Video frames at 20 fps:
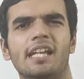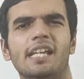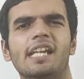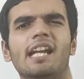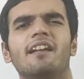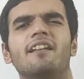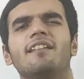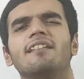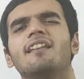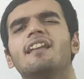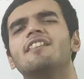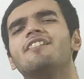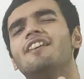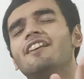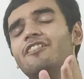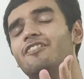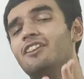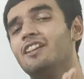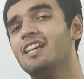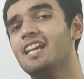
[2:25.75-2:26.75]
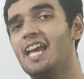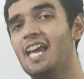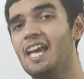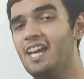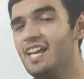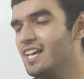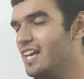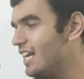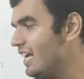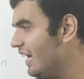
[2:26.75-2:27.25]
या सजेशन
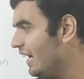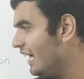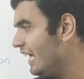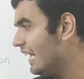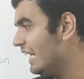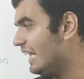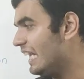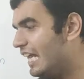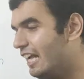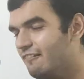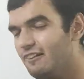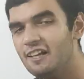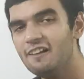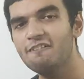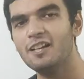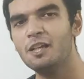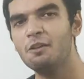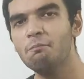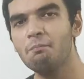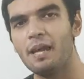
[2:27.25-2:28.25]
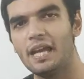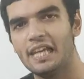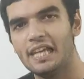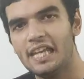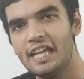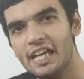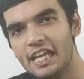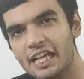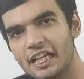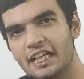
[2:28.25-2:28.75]
है लेवल वन
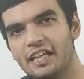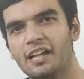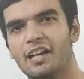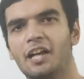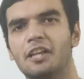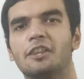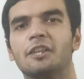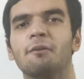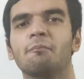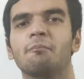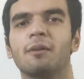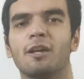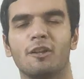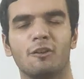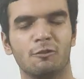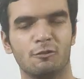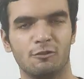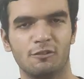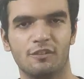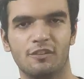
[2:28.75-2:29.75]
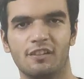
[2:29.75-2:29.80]
पहले ख़त्म करो